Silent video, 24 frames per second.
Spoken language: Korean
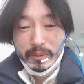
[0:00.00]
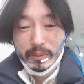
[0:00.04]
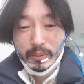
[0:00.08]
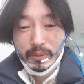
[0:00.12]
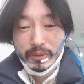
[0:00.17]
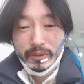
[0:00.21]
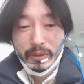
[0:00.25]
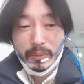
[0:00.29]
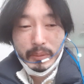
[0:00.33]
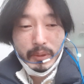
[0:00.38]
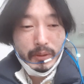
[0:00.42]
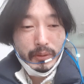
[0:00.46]

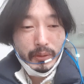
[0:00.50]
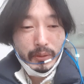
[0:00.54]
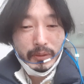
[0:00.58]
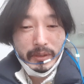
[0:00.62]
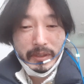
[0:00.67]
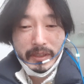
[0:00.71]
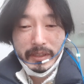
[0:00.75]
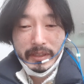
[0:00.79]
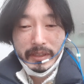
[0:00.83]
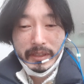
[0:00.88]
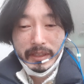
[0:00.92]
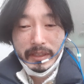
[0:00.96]
설명을
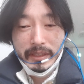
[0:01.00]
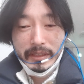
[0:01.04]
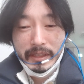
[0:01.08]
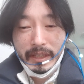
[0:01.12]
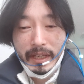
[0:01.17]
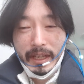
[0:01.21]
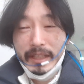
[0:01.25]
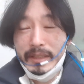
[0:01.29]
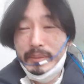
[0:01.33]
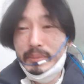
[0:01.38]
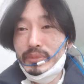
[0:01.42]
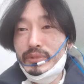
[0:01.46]
어떻게
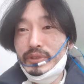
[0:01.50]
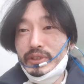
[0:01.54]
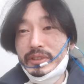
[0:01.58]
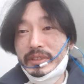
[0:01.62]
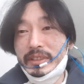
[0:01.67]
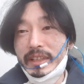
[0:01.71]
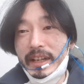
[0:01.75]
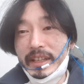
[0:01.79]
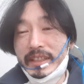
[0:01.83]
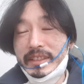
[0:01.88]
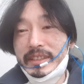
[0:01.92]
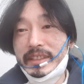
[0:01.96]
아는 분들은
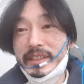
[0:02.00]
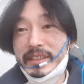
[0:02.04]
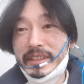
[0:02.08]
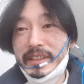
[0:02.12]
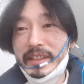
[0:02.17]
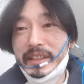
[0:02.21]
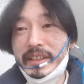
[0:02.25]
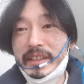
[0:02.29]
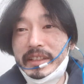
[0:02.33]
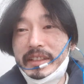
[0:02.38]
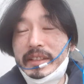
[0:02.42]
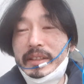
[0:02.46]
다 아실
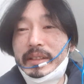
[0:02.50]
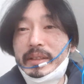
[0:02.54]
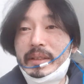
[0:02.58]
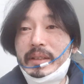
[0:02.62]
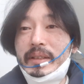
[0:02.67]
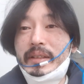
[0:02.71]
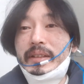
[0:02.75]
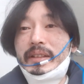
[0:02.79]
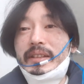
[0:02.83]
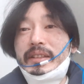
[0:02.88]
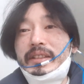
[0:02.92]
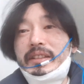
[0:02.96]
텐데
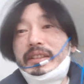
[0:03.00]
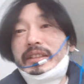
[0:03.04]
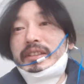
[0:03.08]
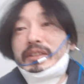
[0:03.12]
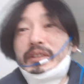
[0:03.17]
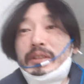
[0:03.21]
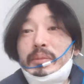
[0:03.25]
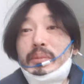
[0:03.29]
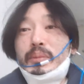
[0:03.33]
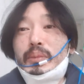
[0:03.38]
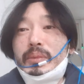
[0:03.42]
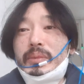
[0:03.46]

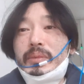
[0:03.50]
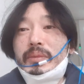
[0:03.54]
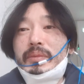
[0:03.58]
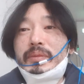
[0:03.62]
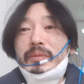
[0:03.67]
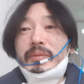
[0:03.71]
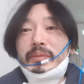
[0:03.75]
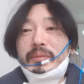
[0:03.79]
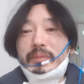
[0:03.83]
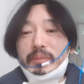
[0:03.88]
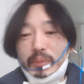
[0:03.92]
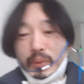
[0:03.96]

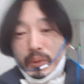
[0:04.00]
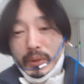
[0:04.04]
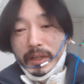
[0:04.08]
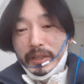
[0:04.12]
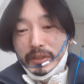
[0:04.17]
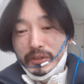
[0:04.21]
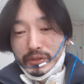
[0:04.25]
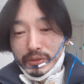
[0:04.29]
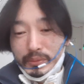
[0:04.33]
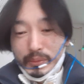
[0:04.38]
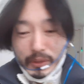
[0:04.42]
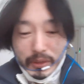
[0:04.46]
물의
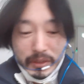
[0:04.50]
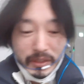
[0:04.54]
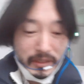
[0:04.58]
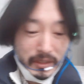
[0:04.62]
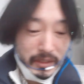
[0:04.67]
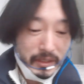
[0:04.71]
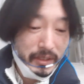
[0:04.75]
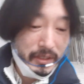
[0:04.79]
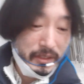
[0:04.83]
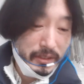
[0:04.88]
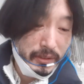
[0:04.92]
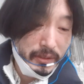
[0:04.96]

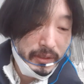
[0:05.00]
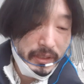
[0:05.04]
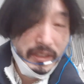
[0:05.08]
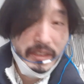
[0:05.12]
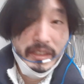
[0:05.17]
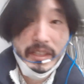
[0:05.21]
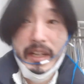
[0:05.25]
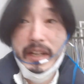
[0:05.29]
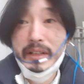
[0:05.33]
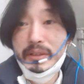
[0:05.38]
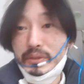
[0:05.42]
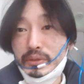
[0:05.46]
주머니를 이런
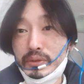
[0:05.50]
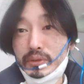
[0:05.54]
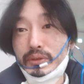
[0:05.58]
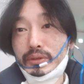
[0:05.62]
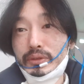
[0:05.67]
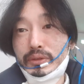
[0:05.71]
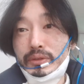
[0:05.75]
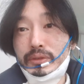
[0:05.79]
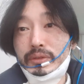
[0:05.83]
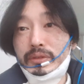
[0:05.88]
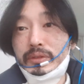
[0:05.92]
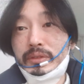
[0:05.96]
데다
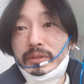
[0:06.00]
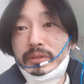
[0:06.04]
하고